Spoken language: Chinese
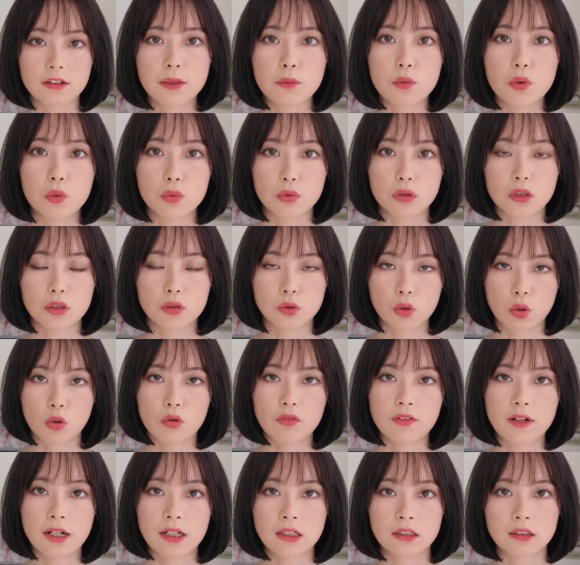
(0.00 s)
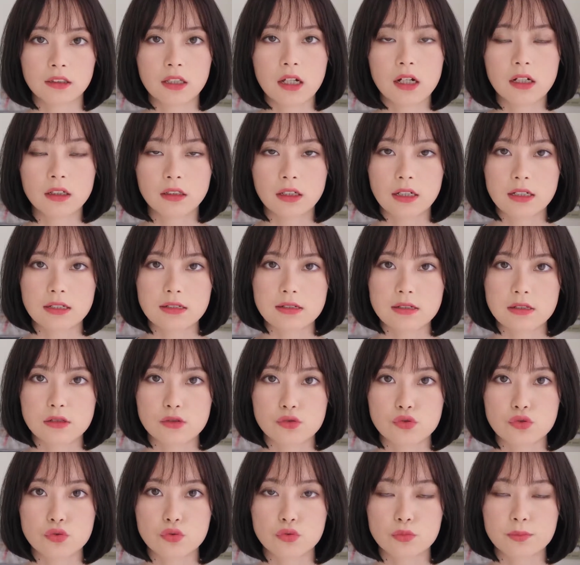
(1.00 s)
因为我的头发烫染次
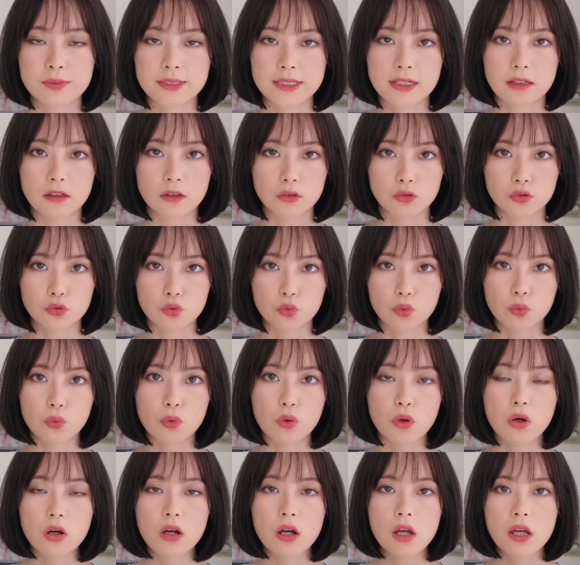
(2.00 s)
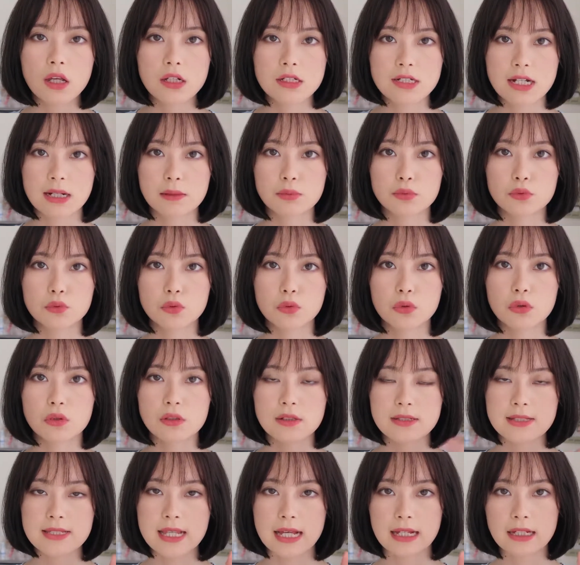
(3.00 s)
数比较多，差不多
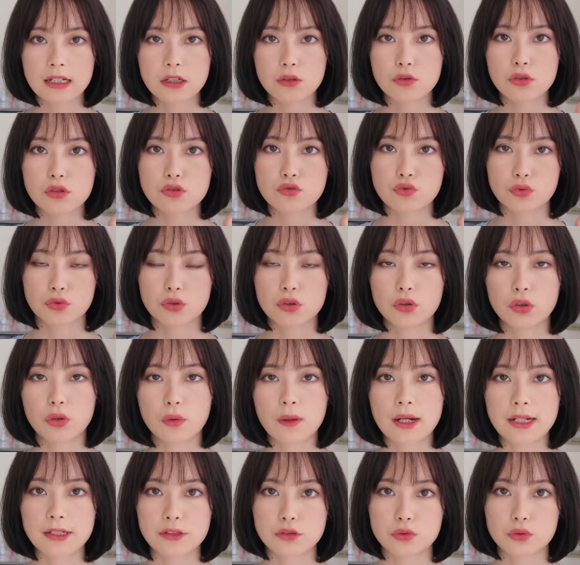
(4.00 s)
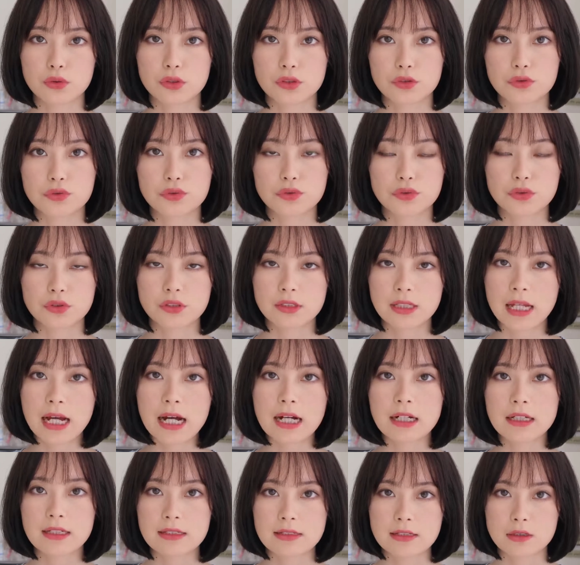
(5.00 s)
三个月左右的话就会去
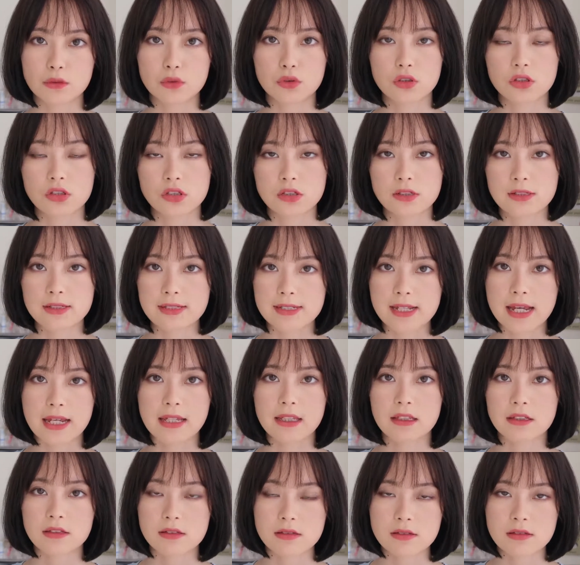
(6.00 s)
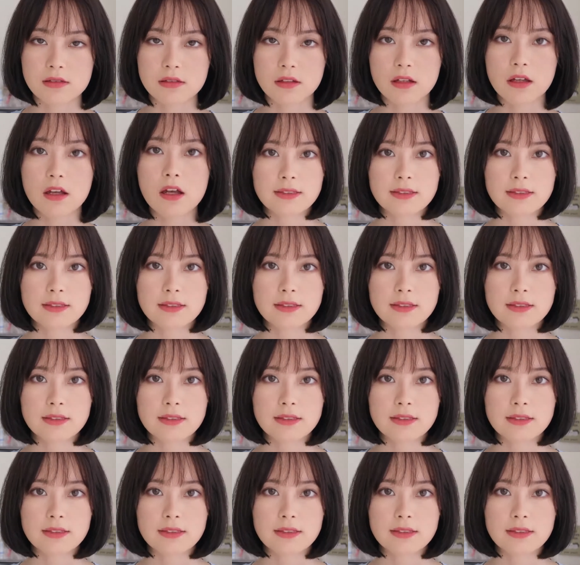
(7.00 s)
烫一次或者是剪一次。